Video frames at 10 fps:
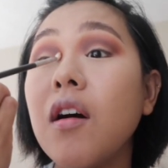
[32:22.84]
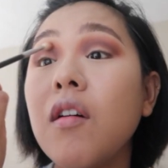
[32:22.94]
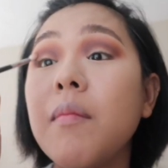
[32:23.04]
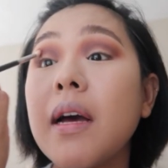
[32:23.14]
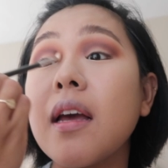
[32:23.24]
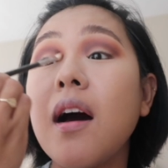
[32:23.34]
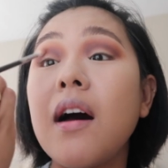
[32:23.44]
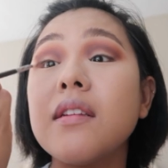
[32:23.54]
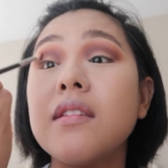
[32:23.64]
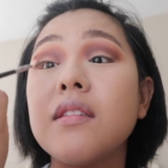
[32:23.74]
Oh my
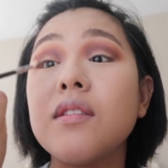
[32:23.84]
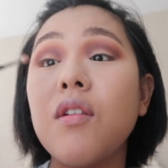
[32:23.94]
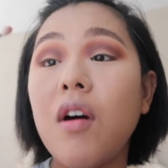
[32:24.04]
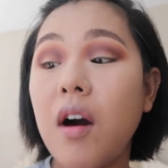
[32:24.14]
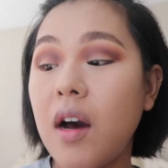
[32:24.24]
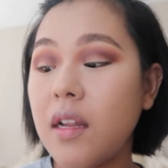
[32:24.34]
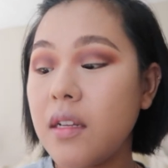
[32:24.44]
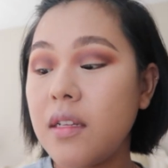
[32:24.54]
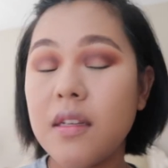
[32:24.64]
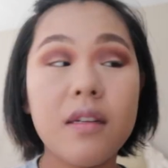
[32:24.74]
gosh, so hot.
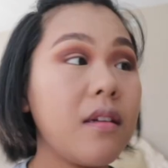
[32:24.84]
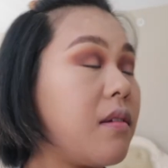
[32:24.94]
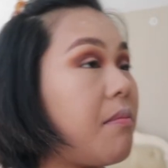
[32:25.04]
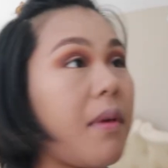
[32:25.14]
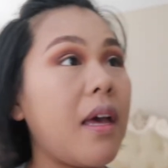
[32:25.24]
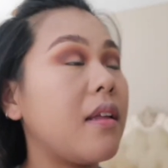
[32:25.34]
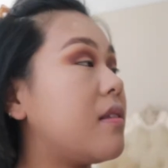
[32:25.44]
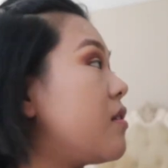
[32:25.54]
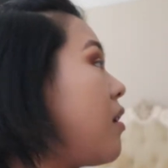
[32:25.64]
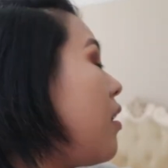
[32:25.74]
Man,
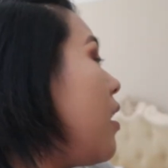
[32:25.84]
so